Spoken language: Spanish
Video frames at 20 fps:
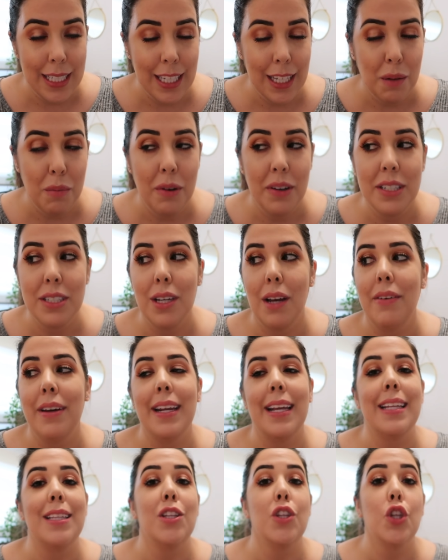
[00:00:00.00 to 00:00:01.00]
Así que me vais a
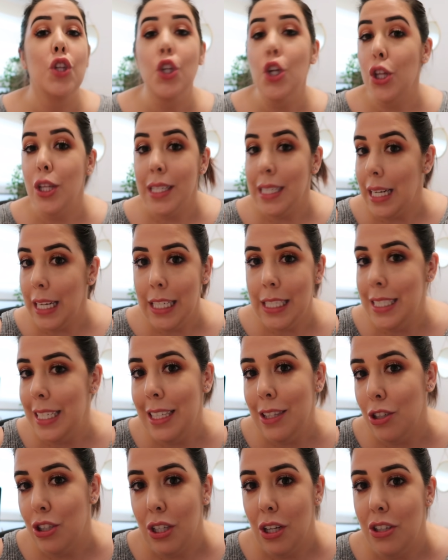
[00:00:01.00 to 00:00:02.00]
ver en todas las
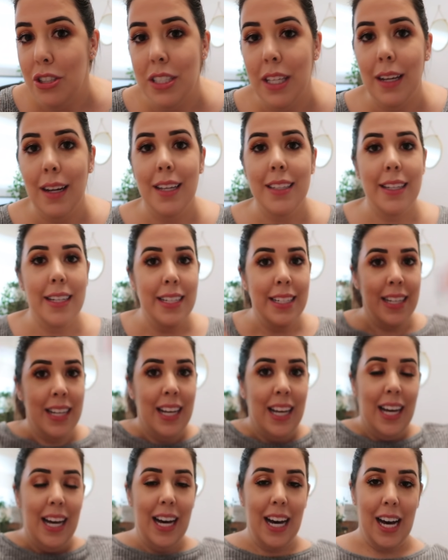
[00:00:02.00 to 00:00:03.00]
intros de los decluttering
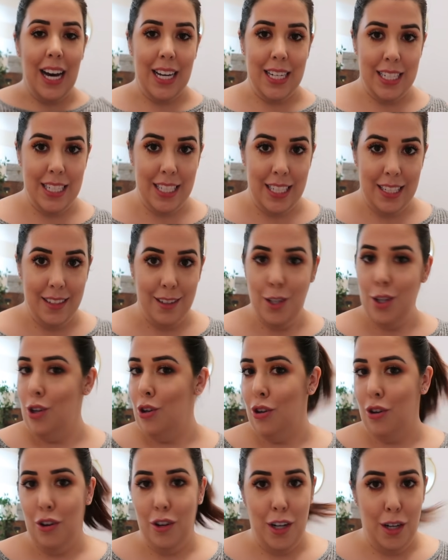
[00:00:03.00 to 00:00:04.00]
así,
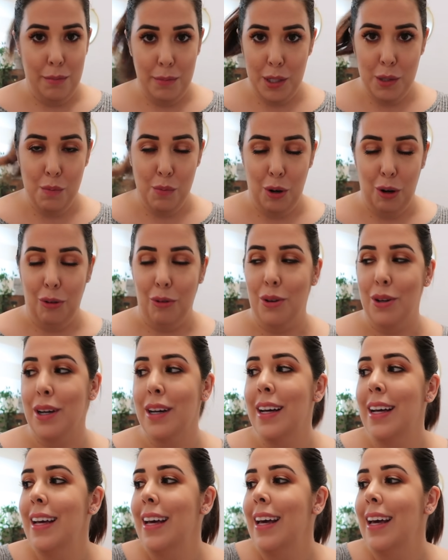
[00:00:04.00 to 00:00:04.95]
con el mismo look.